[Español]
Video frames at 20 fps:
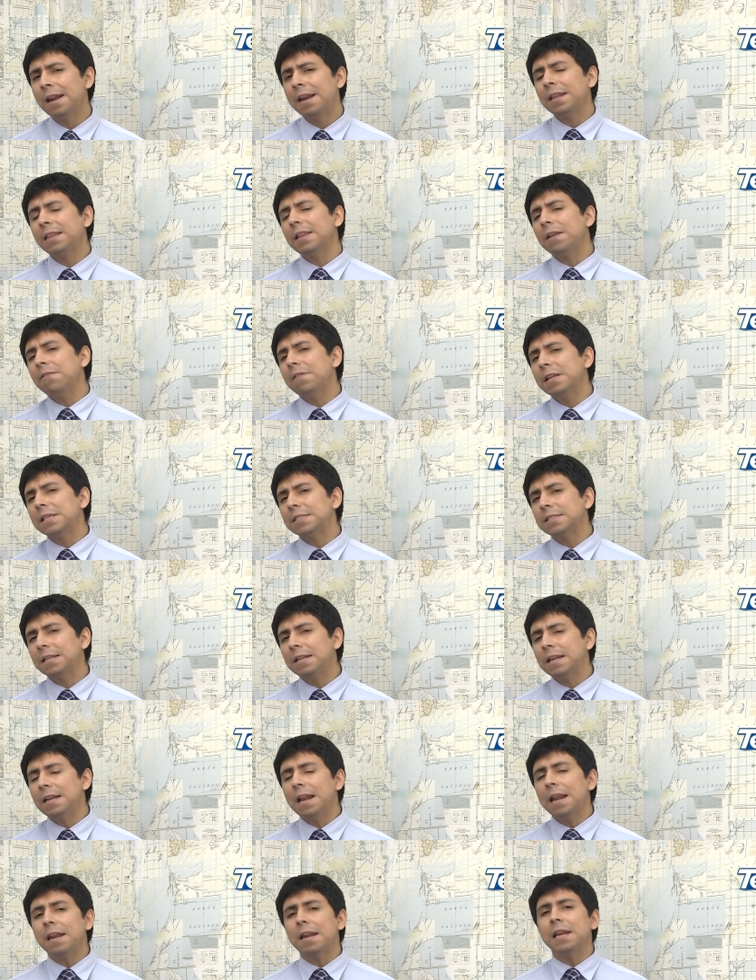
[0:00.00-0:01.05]

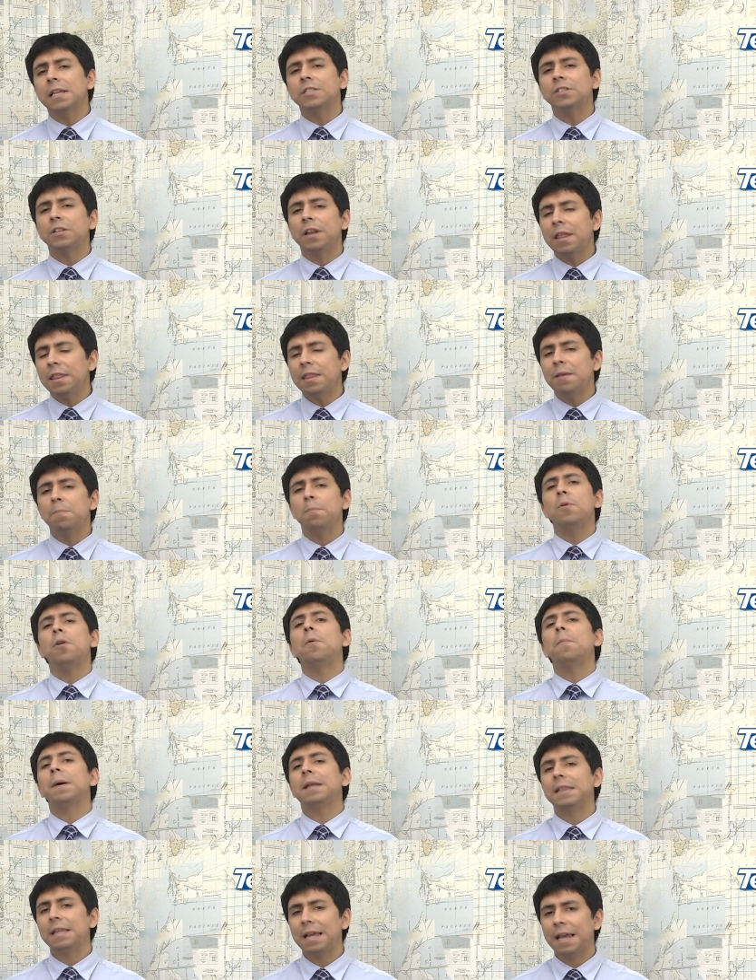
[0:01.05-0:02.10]
restablecen las relaciones
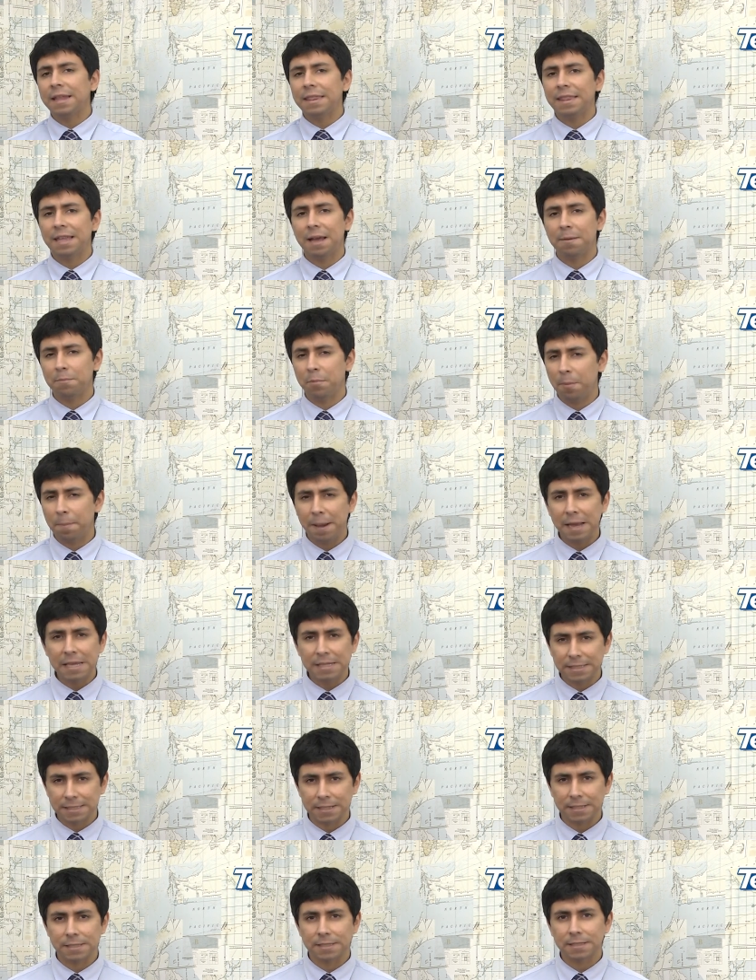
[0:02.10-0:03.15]
diplomáticas de ambos
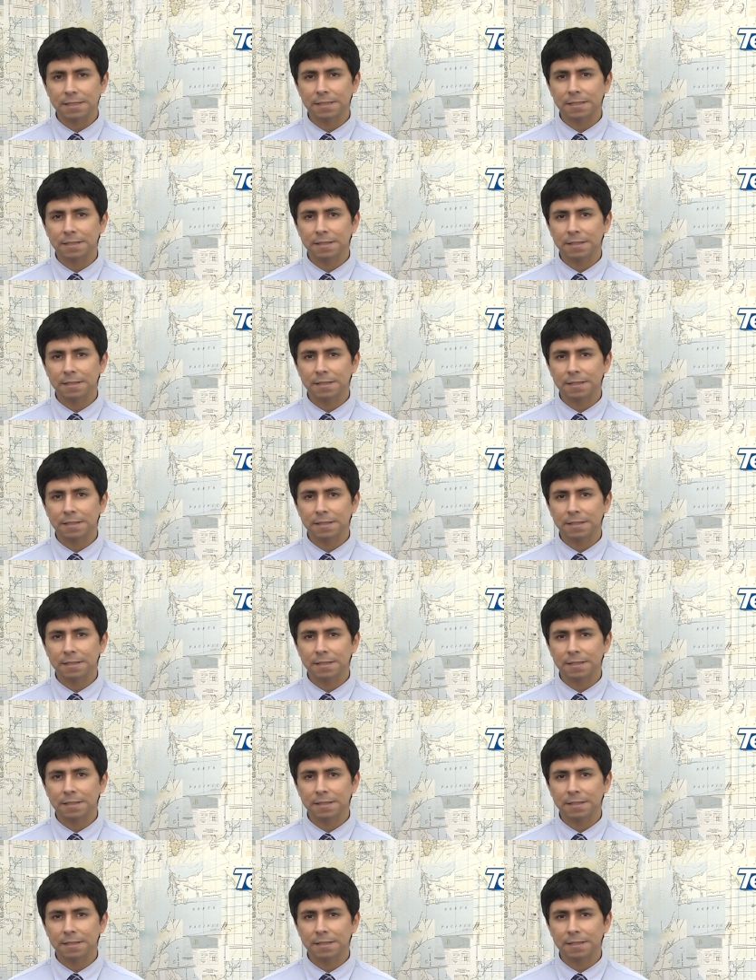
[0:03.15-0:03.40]
países.